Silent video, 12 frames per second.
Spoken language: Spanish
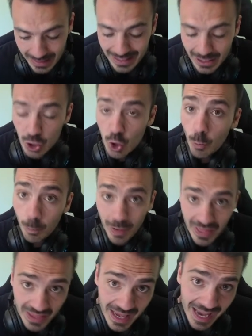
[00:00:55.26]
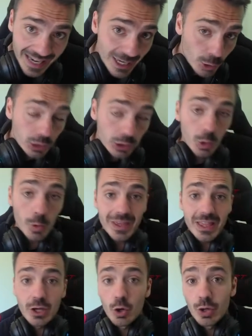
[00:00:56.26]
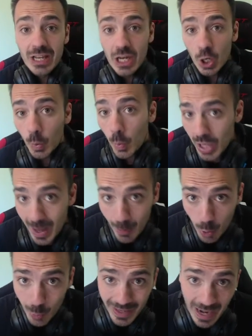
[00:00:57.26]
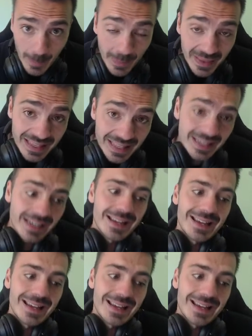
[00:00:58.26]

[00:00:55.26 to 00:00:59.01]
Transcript: lo pedía en el último vídeo y lo voy a volver a pedir.